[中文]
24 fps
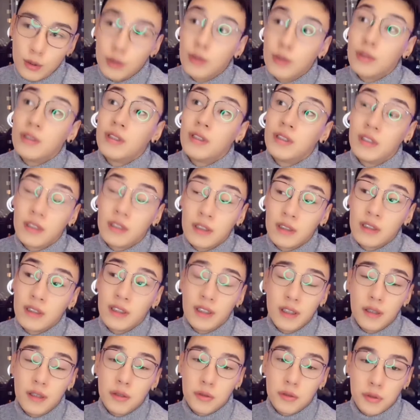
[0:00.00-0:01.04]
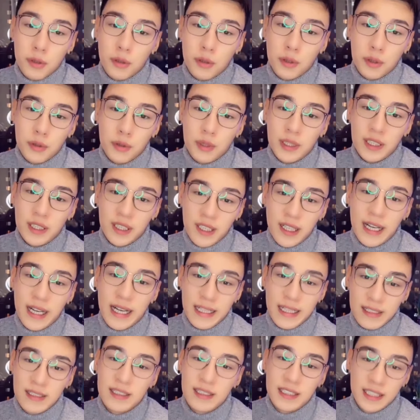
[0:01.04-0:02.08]
就是一定要学会多疼
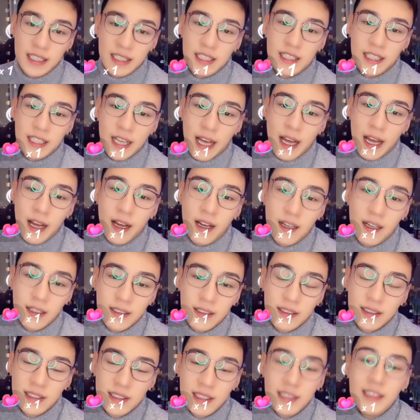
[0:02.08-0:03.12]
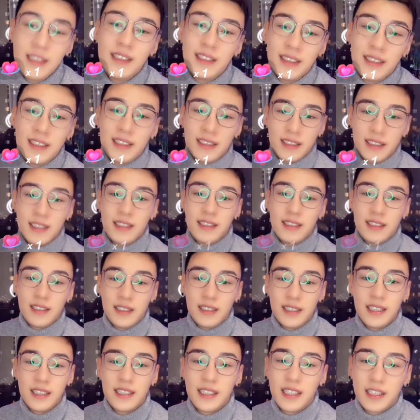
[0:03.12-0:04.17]
爱自己一点。
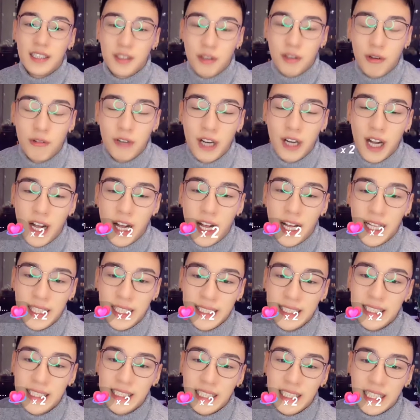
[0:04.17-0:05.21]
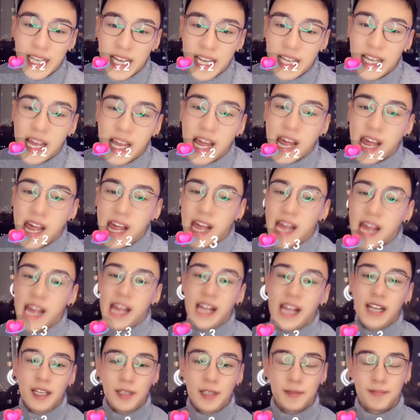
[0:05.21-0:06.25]
谢谢同仁，谢谢 K
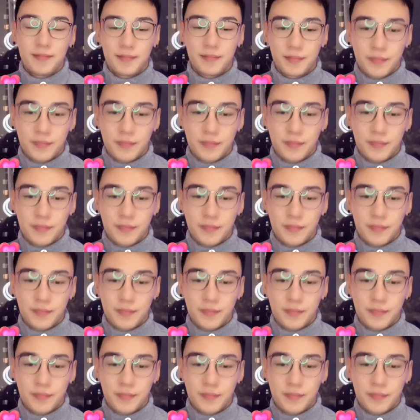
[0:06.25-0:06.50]
K。